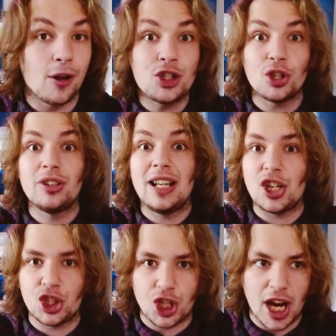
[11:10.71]
Ci sono delle
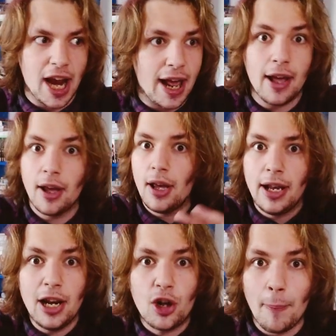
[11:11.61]
scene,
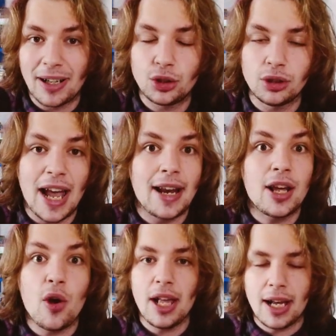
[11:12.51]
il comparto
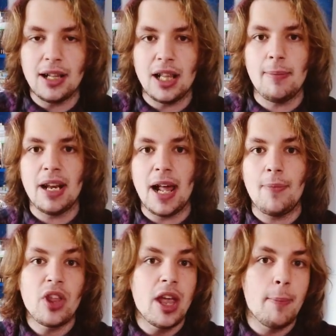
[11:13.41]
tecnico è
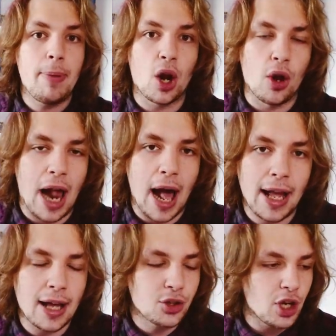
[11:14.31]
incredibile, però
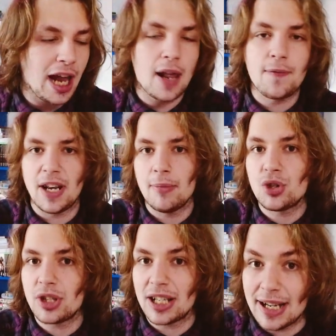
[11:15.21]
raga, cioè alla fine
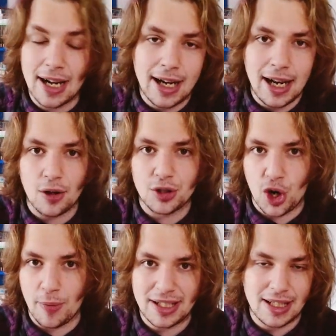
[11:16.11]
bisogna dire anche le cose
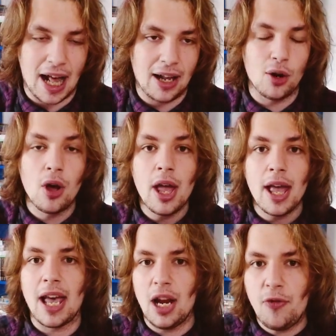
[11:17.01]
come stanno.
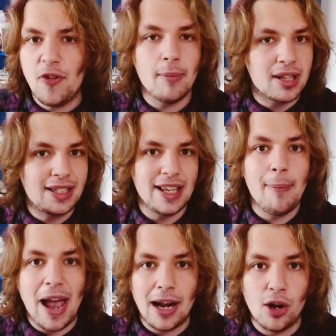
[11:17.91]
Che il film sì è
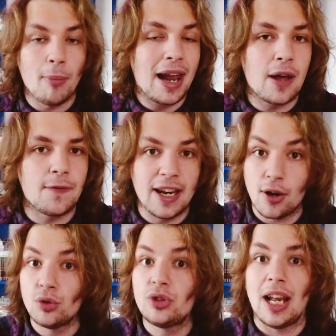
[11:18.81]
bello, ma alla fine
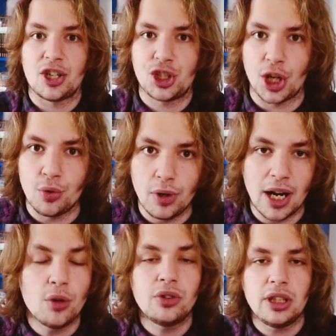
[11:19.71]
non ti lascia nulla.
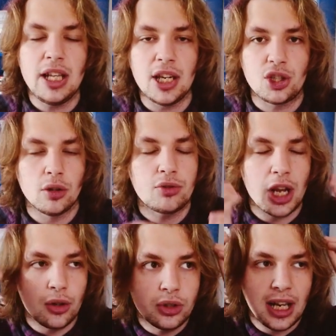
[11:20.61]
Non ti dici, non,
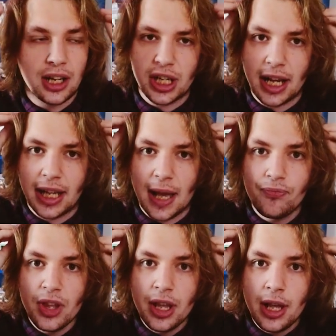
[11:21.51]
non ti lascia neanche
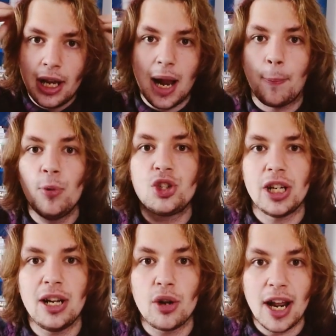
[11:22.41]
la pulce
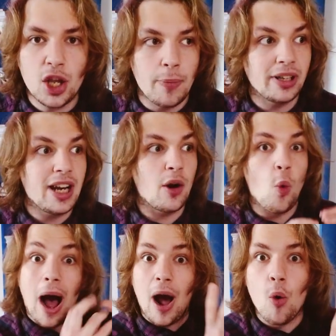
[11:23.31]
nell'orecchio per dire
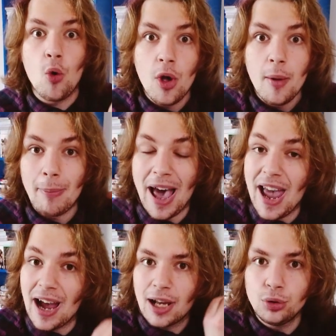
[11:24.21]
wow, ma è
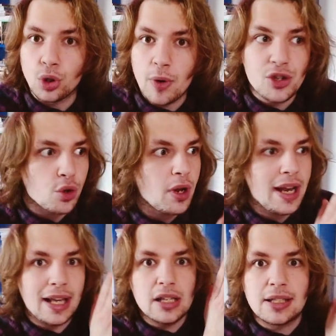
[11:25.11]
accaduto questo,
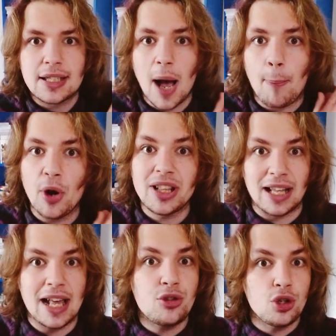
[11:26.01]
quindi chissà poi da
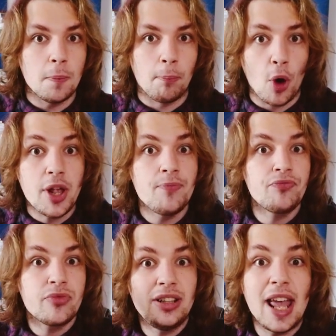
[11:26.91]
adesso in poi
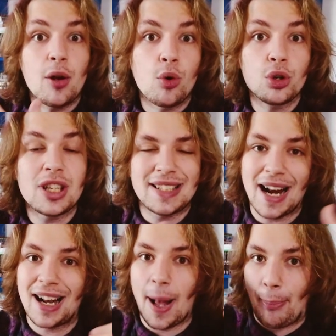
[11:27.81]
Deku cosa
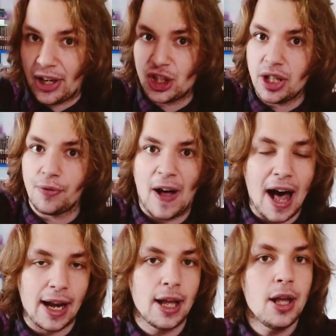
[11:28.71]
sarà capace di
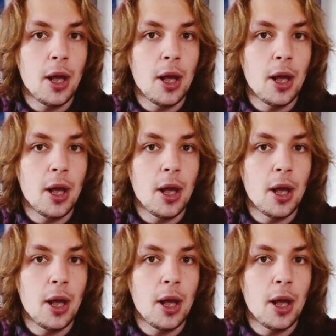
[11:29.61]
fare.